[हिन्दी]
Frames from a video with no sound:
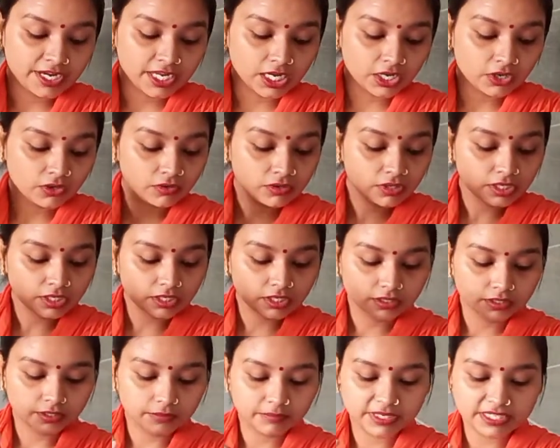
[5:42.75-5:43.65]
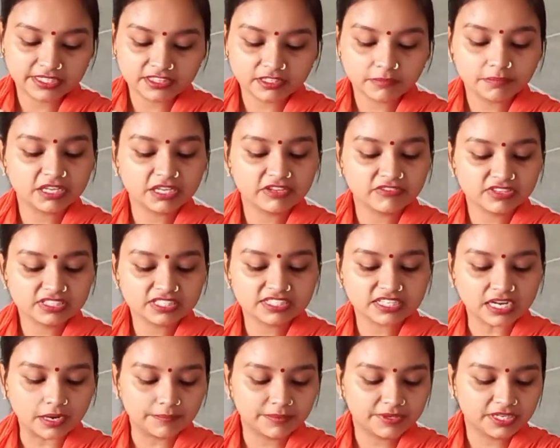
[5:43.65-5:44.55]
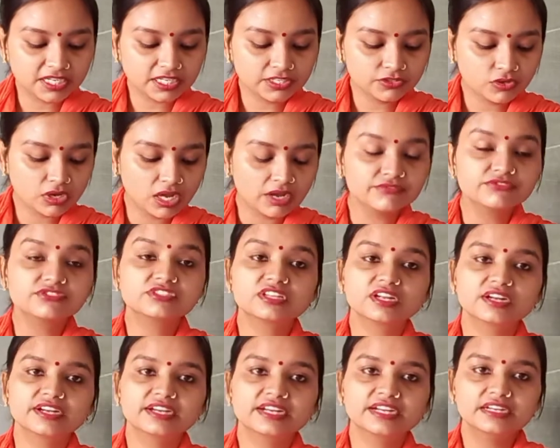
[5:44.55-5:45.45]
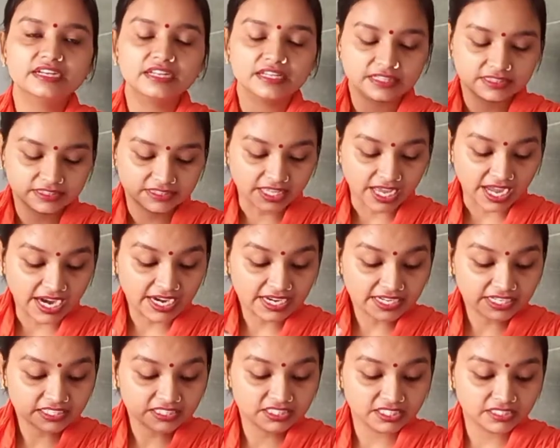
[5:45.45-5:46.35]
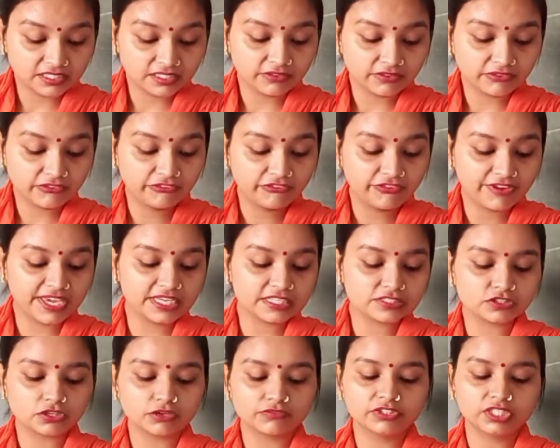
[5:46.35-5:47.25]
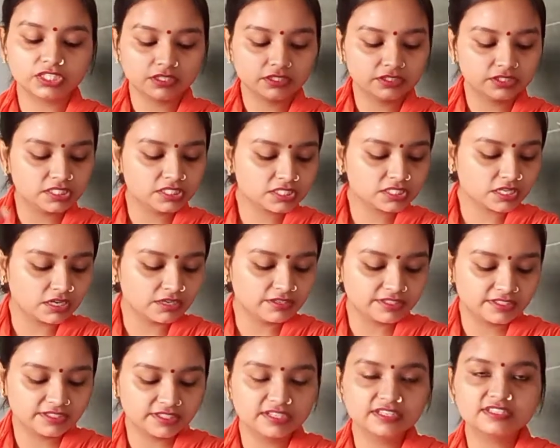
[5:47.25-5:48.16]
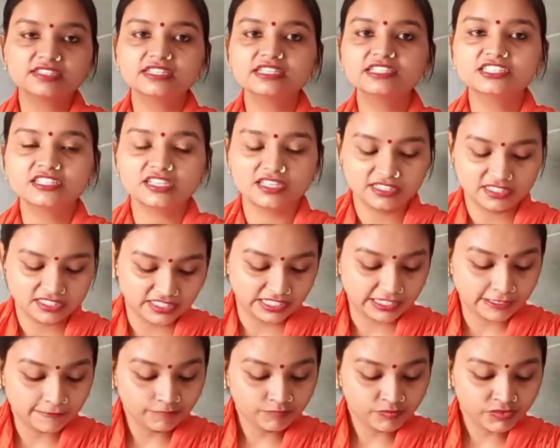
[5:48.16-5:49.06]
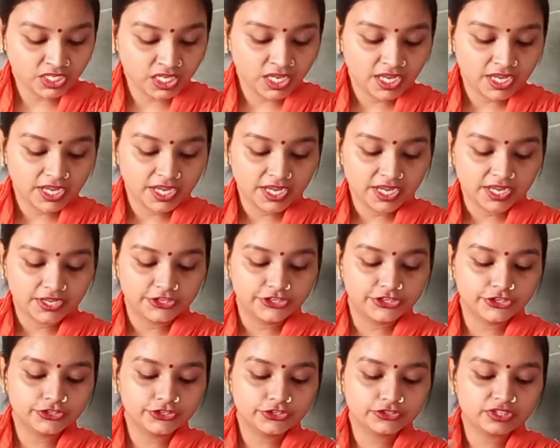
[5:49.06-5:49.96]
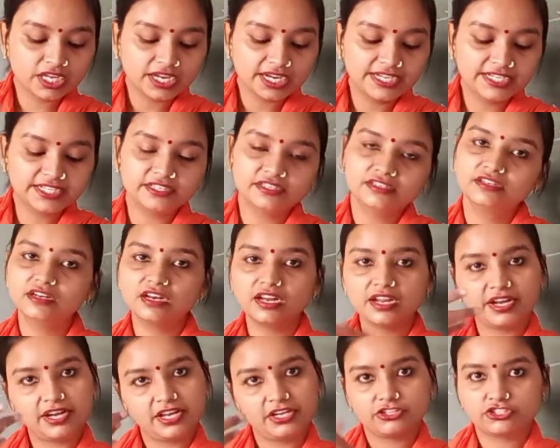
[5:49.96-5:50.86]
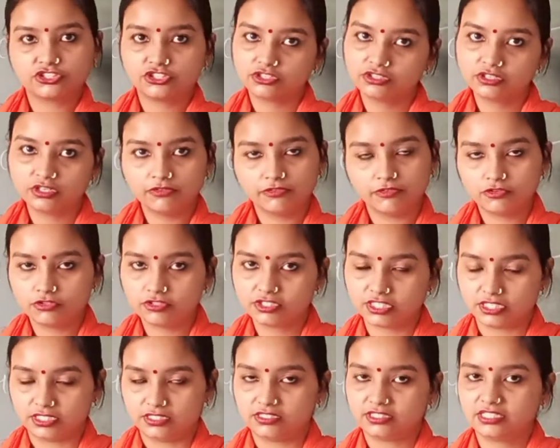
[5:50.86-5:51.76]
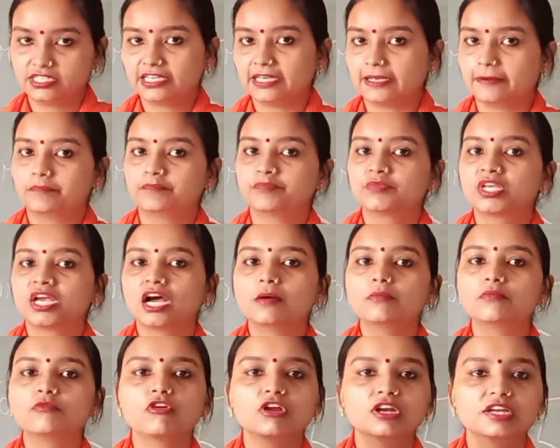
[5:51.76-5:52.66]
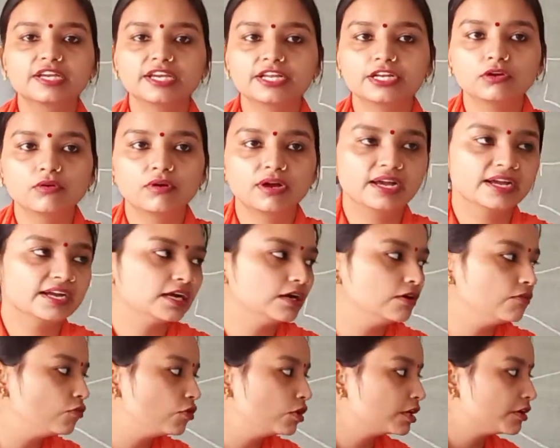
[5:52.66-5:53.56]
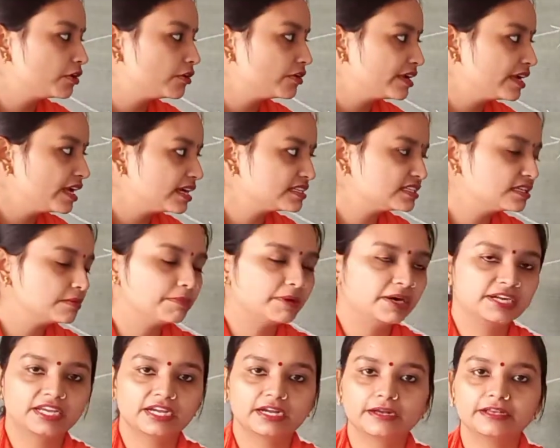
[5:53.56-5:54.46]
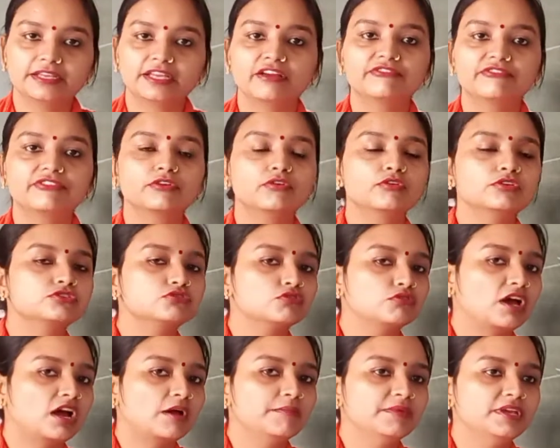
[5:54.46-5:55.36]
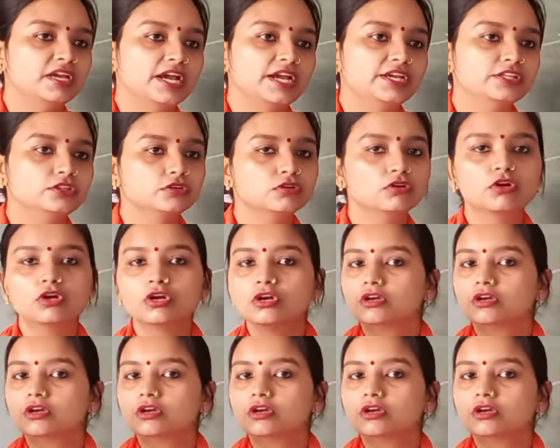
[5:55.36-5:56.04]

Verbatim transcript: नाउ इन द प्रीवियस चैप्टर यू हैव have दैट द फेस ऑफ द अर्थ इज़ कंटिन्यूसली चेंजिंग ड्यू टू द इंटरनल एंड एक्सटर्नल फोर्सेस ठीक है अब वॉल्केनो आएगा वॉल्केनो यहाँ से फटा या फिर कोई सुनामी आई तो